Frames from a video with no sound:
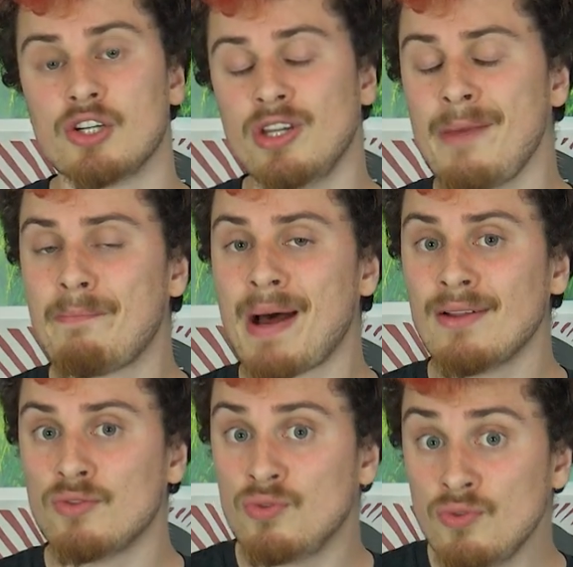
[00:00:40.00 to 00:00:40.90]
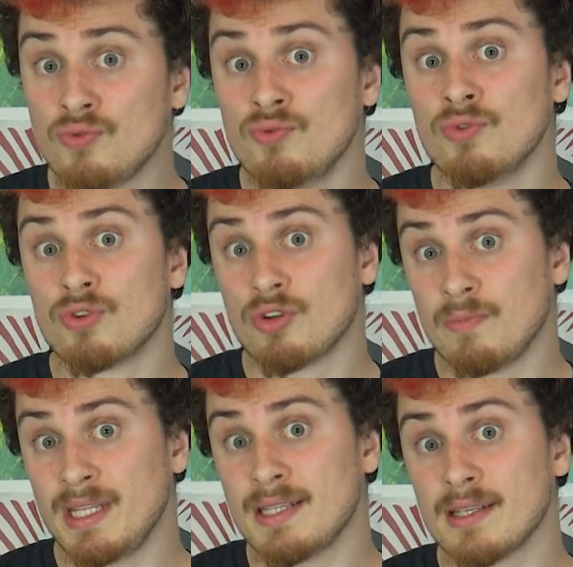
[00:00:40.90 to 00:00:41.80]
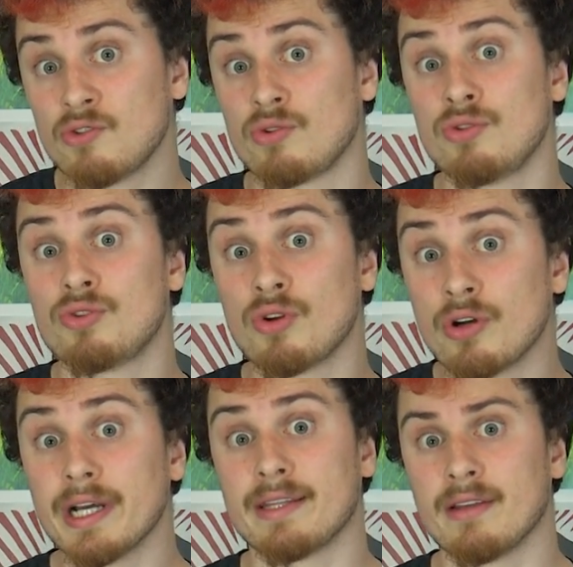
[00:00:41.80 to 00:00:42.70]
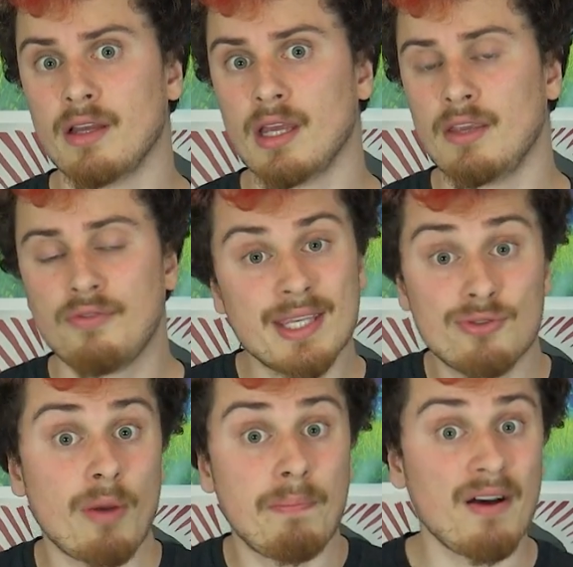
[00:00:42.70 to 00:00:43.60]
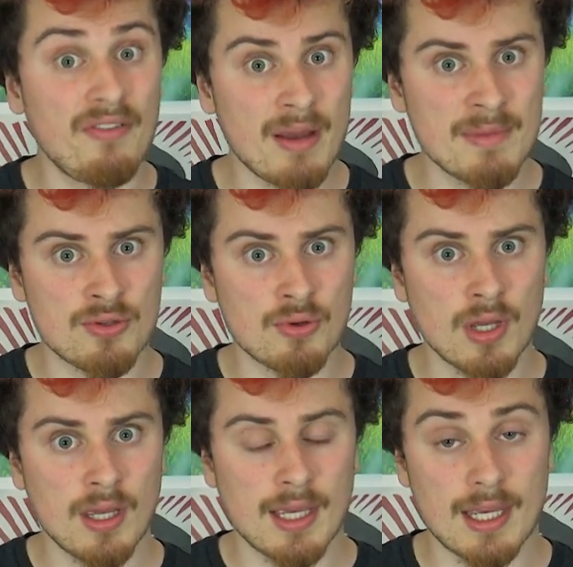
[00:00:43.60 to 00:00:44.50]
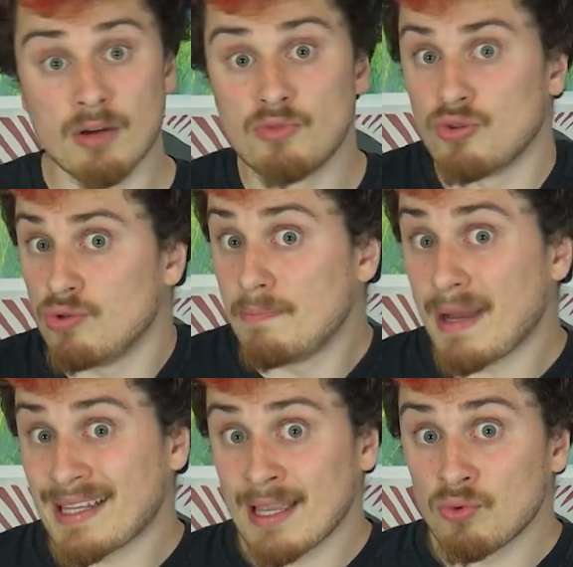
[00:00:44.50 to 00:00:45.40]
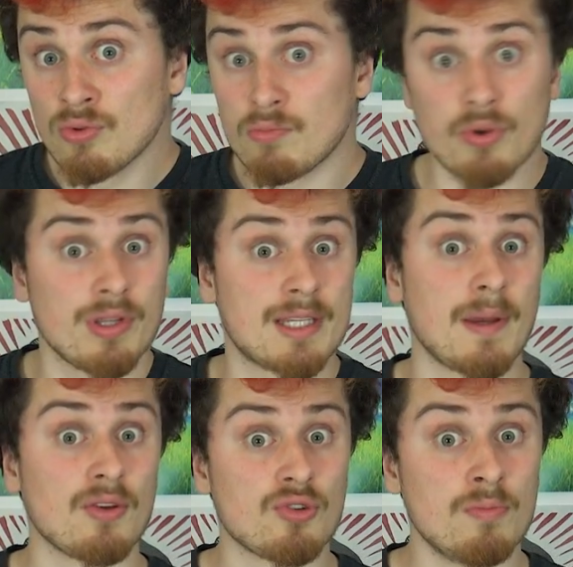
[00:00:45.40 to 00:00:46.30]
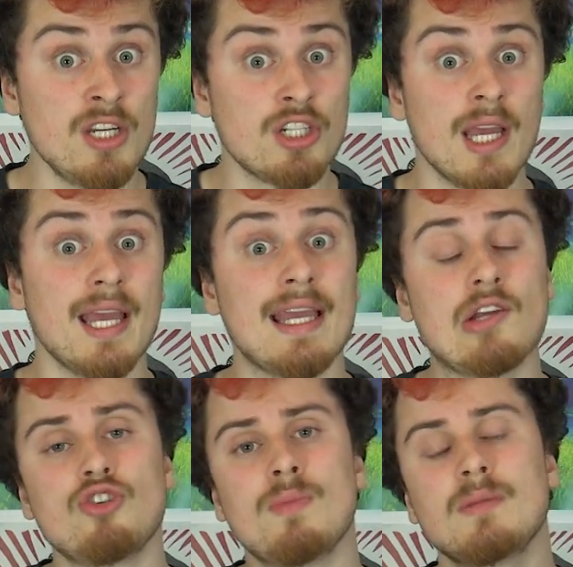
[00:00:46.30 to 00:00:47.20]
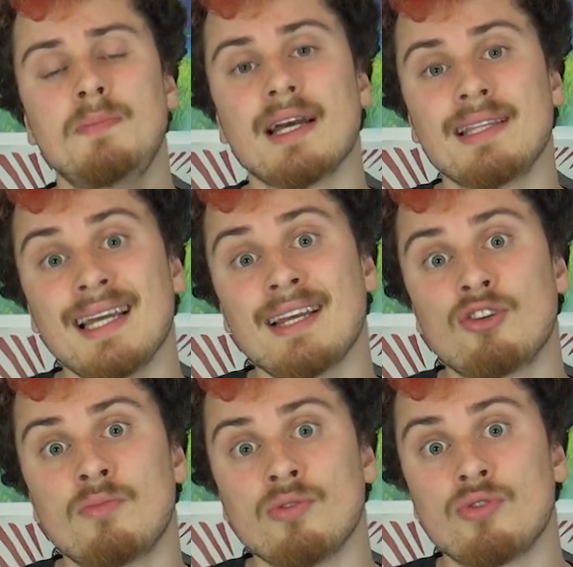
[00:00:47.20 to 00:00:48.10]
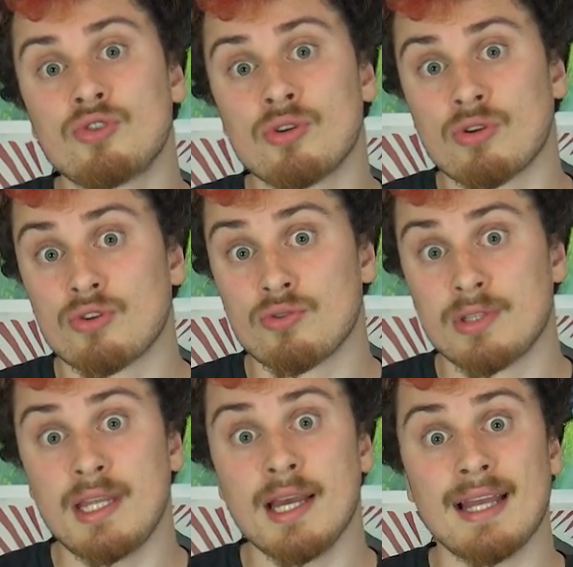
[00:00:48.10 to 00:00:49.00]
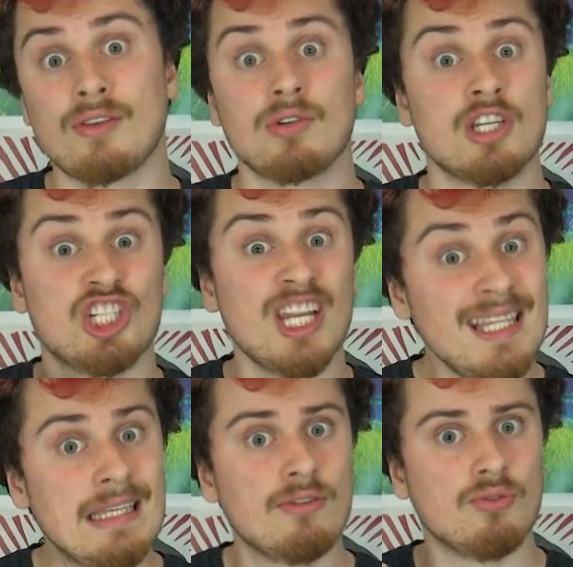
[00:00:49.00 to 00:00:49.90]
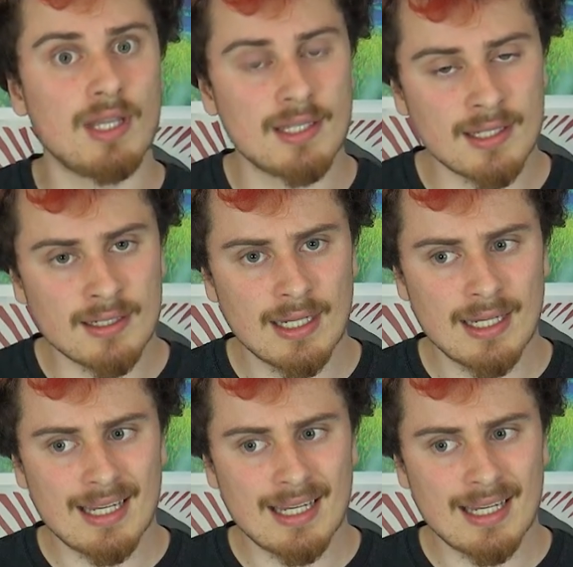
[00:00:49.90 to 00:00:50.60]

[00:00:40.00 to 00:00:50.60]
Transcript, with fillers: Je n'aime pas du tout que mes dessins soient juste corrects. Il faut qu'ils soient parfaits à mes yeux. Et comme je suis pas très bon, manque d'expérience oblige, et que je m'inspire directement de gens que je considère être des génies du dessin,